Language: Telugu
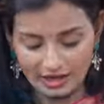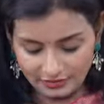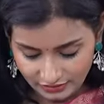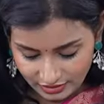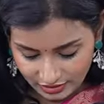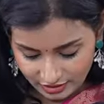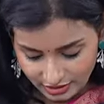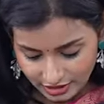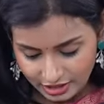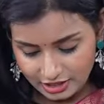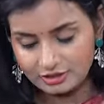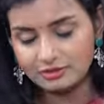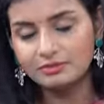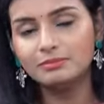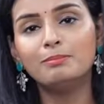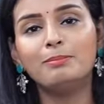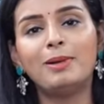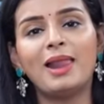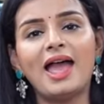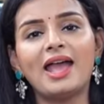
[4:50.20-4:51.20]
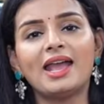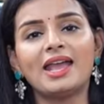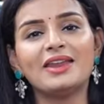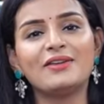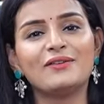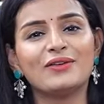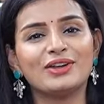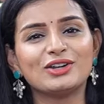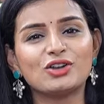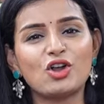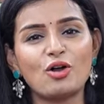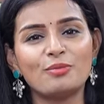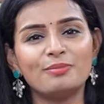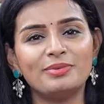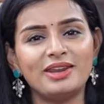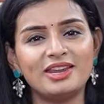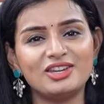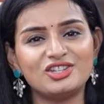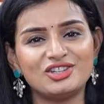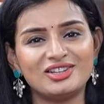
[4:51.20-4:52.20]
ఎవర్ గ్రీన్ బ్లాక్ అండ్ రెడ్
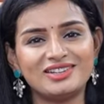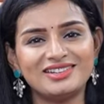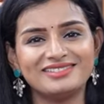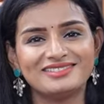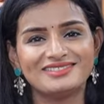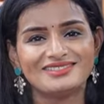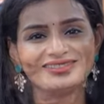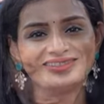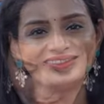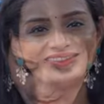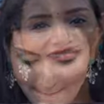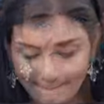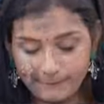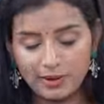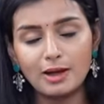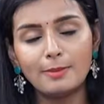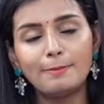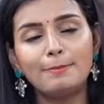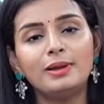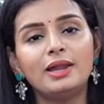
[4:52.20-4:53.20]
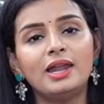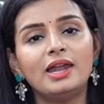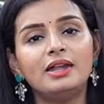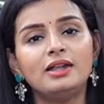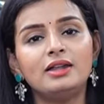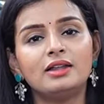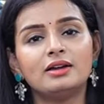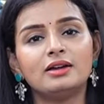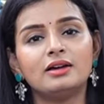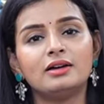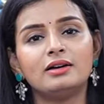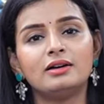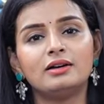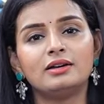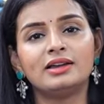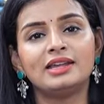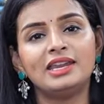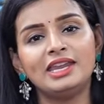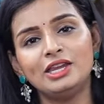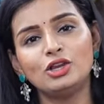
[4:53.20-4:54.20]
కాంబినేషన్ పర్పుల్ అండ్
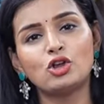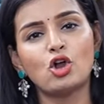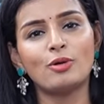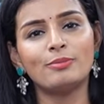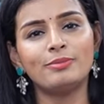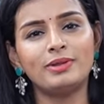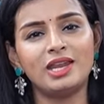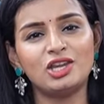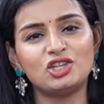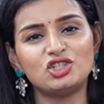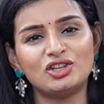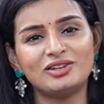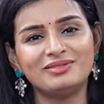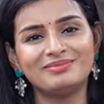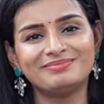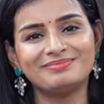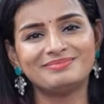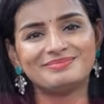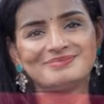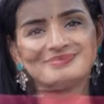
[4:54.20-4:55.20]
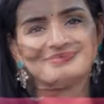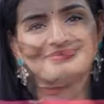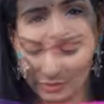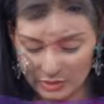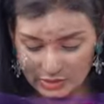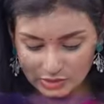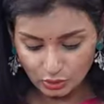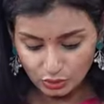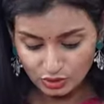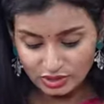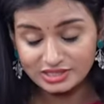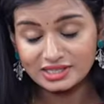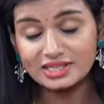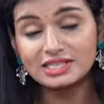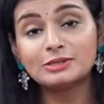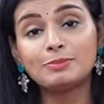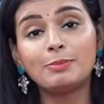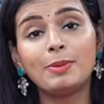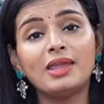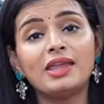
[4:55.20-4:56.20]
గ్రీన్ కాంబినేషన్ సో దిస్
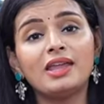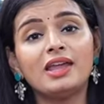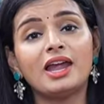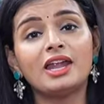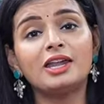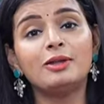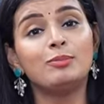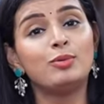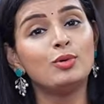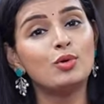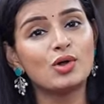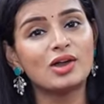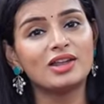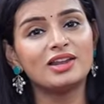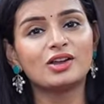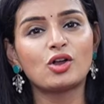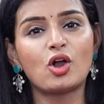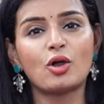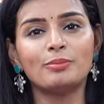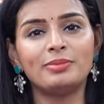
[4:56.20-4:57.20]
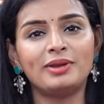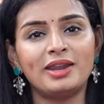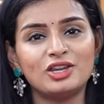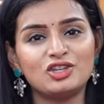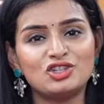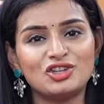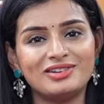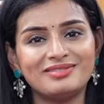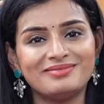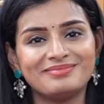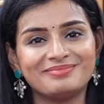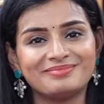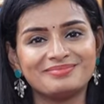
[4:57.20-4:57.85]
ఇస్ పింక్ అండ్ బ్లూ కలర్ కాంబినేషన్